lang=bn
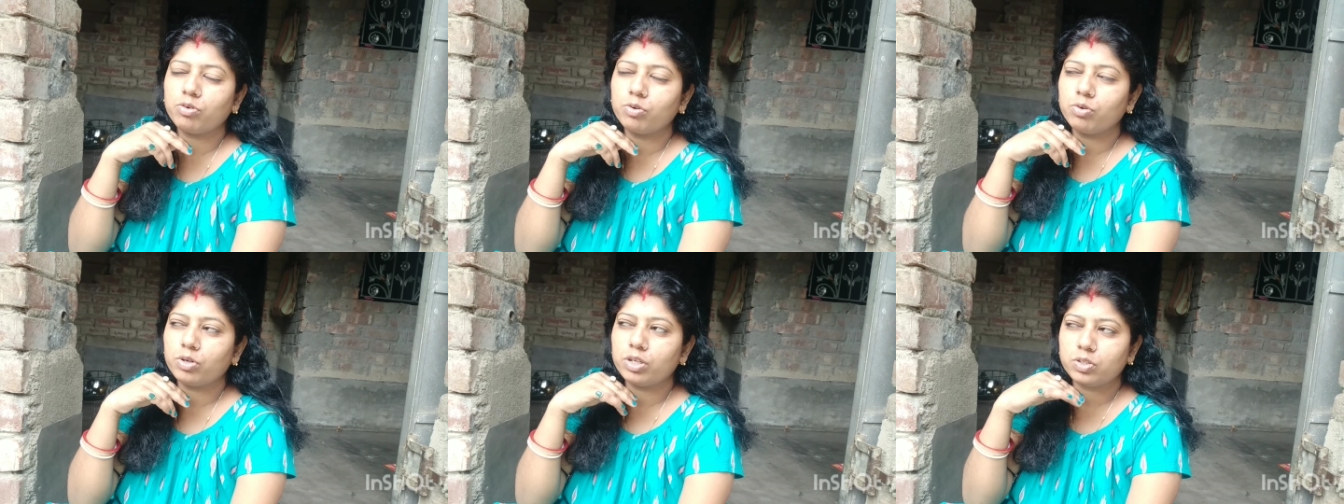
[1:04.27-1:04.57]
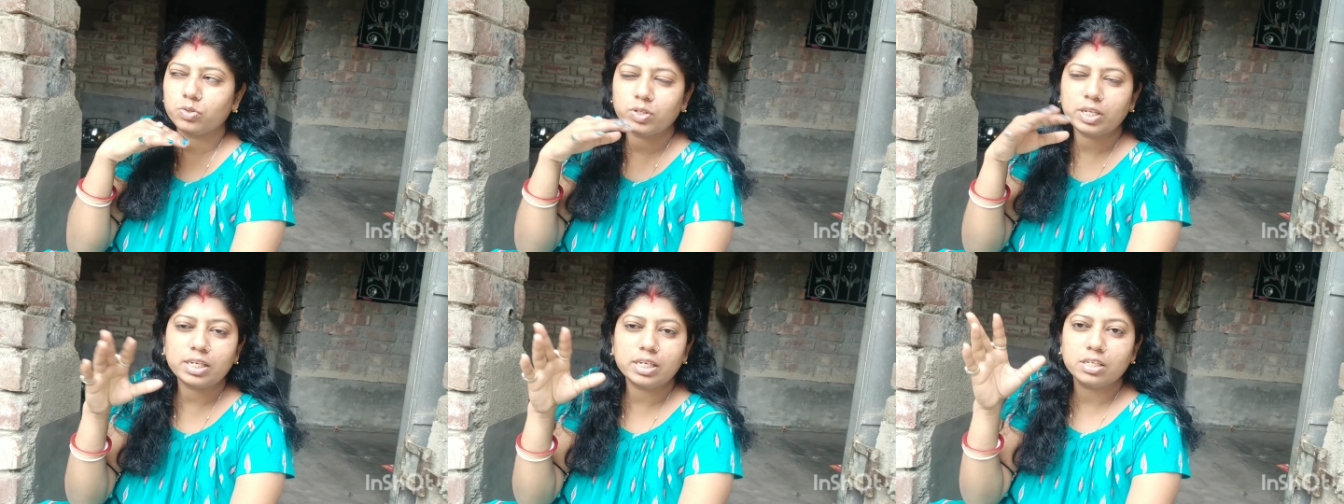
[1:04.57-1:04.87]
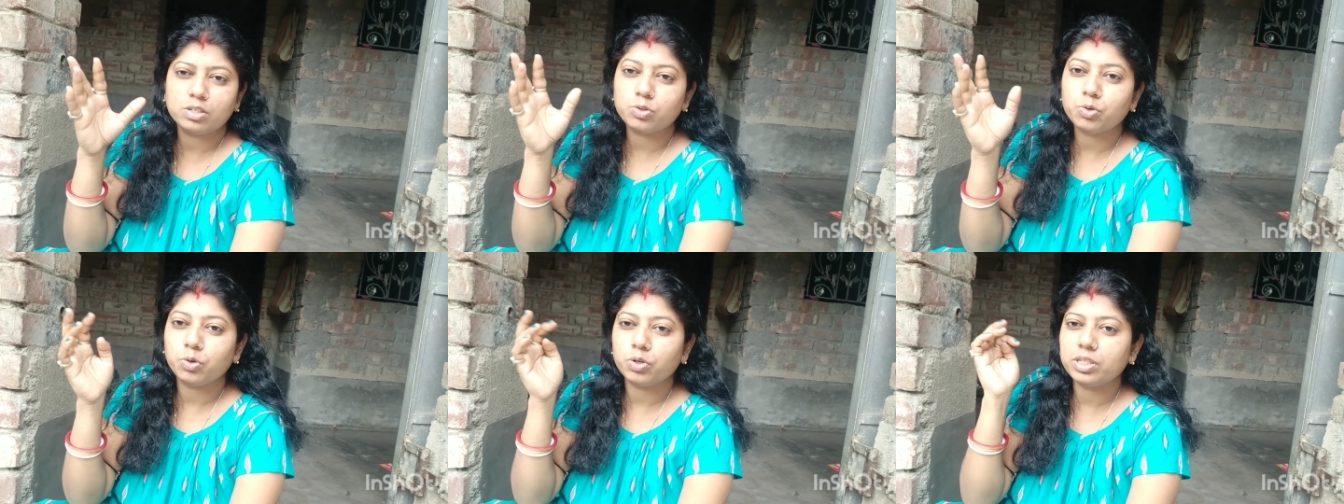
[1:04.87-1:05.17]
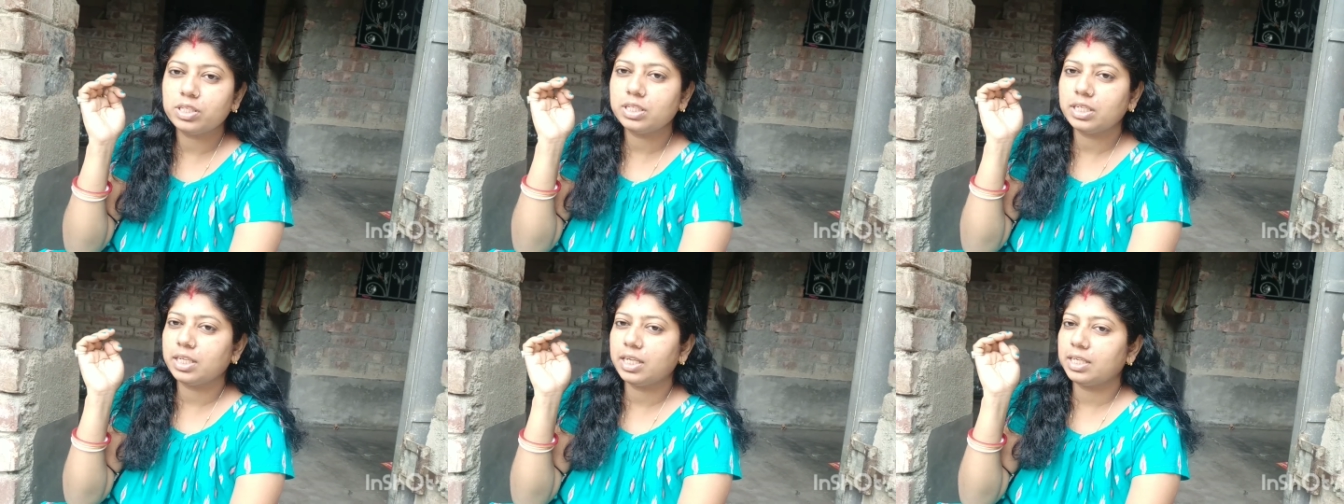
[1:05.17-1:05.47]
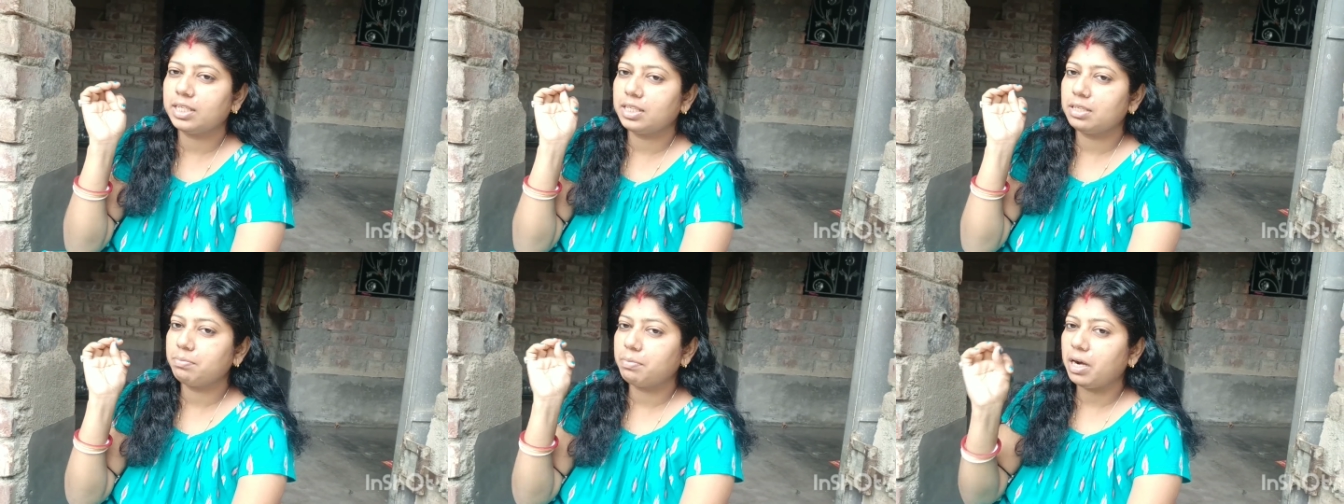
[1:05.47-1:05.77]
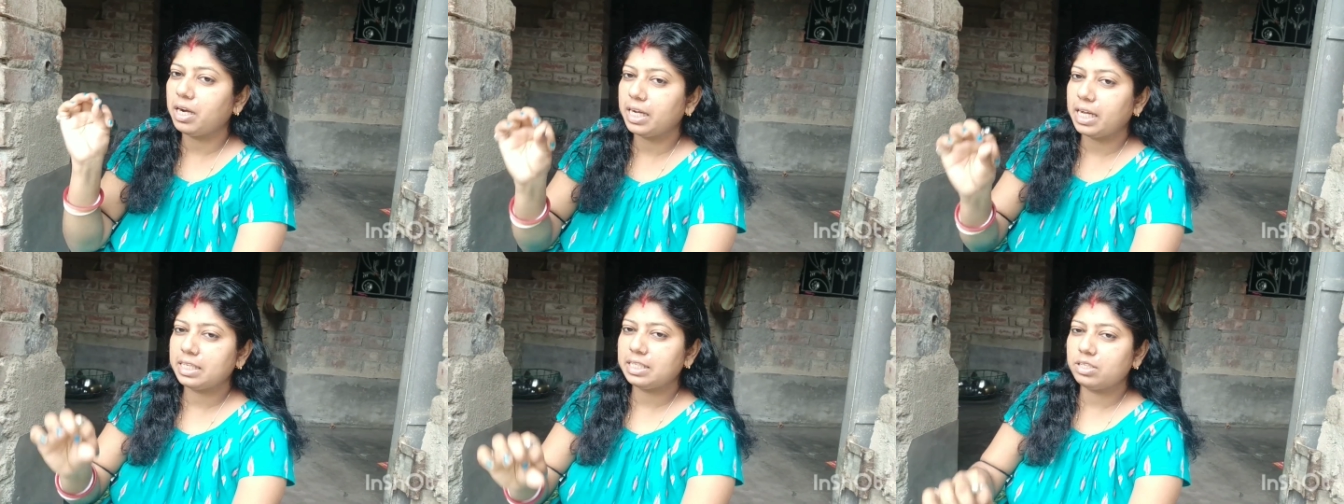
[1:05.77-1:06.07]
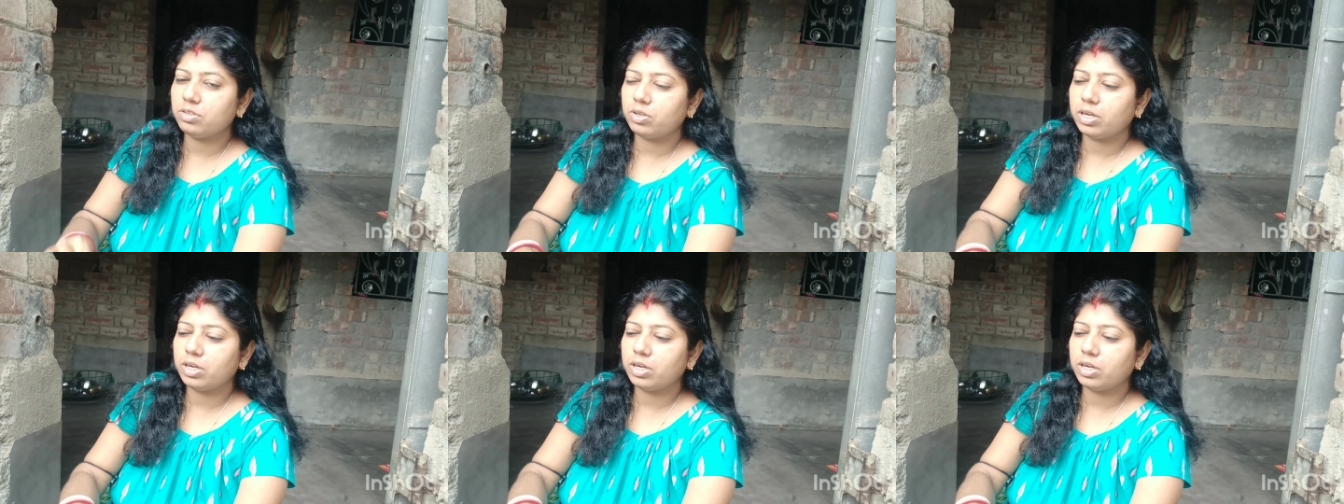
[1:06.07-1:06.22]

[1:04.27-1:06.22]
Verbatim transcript: কোনো কিছুতেই কিছু হচ্ছে না আর কি মা গেছে